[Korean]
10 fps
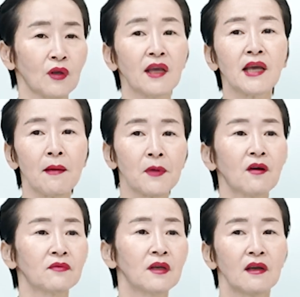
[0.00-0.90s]

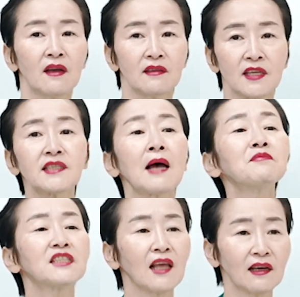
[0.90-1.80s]
얘기하면
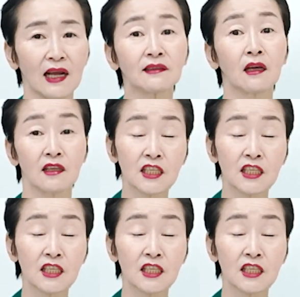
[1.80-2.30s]
제3지대가 나타나.